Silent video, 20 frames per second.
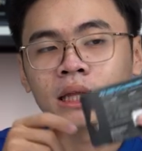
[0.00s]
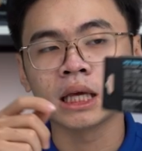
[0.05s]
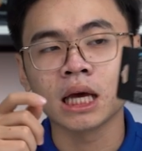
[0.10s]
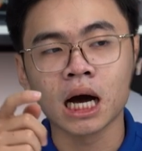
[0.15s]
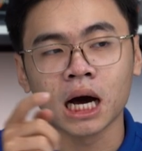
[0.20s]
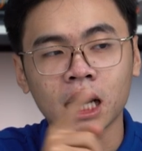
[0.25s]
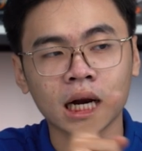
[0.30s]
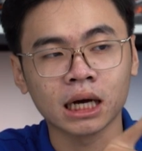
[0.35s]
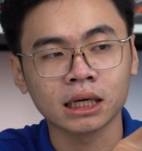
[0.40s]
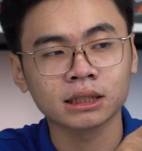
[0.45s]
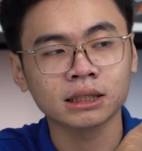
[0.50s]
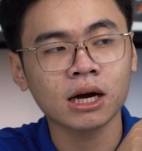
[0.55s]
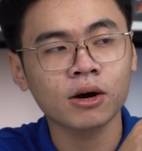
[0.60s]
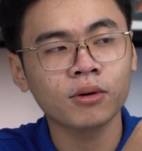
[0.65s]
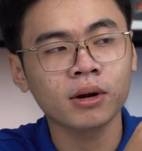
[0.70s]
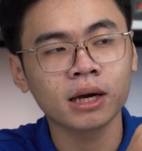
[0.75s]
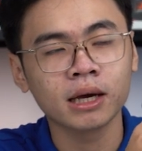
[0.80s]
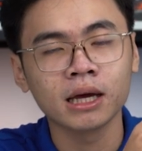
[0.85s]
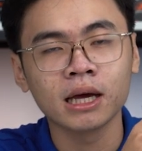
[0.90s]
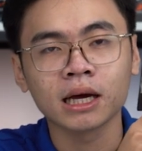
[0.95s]
thì ở đằng
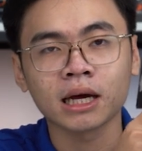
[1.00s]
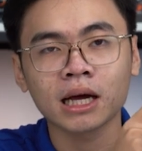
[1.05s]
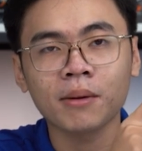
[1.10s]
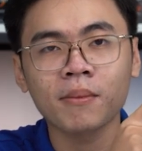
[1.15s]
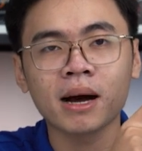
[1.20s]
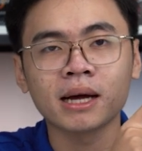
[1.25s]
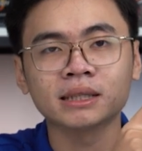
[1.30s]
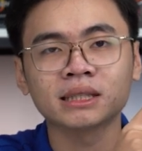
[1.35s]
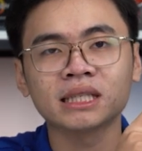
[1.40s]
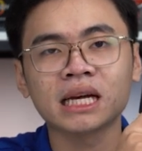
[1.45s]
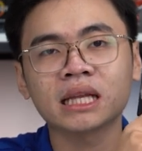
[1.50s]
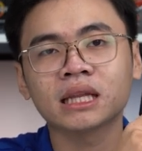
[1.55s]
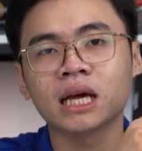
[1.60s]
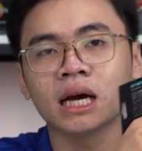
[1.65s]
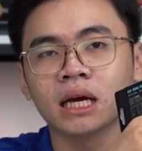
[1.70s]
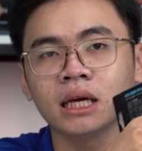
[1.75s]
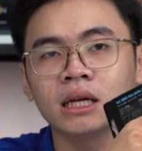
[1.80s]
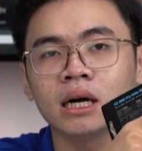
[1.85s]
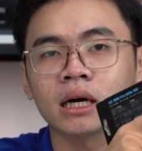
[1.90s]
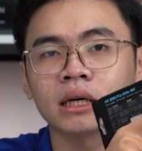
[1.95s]
sau đây các bạn sẽ
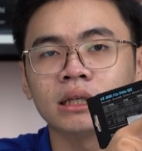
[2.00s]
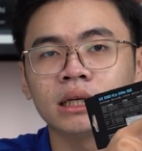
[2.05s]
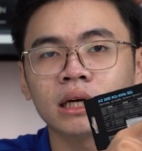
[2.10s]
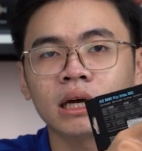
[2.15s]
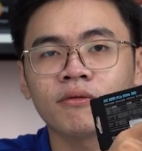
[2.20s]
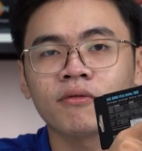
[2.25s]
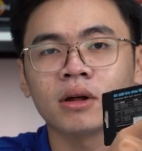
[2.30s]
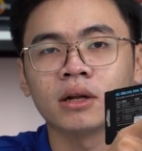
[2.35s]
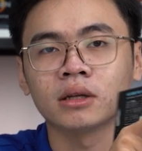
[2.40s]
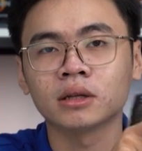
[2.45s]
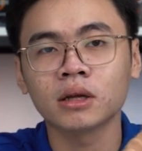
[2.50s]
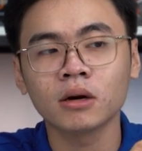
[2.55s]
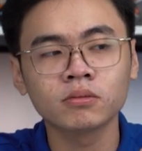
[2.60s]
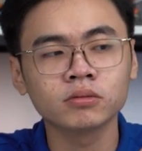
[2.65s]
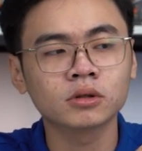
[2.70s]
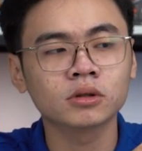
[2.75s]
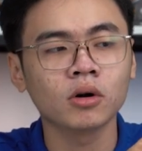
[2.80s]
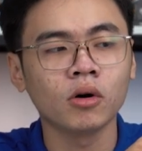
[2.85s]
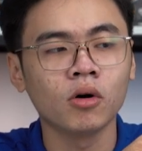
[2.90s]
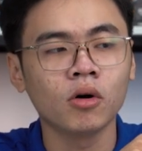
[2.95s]
thấy được những cái phần
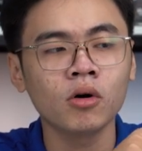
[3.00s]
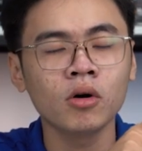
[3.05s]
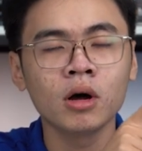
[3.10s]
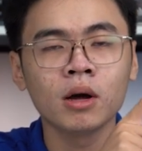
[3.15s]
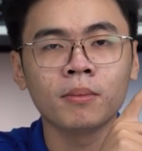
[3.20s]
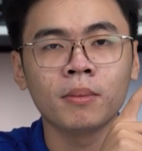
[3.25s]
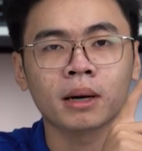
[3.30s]
thông số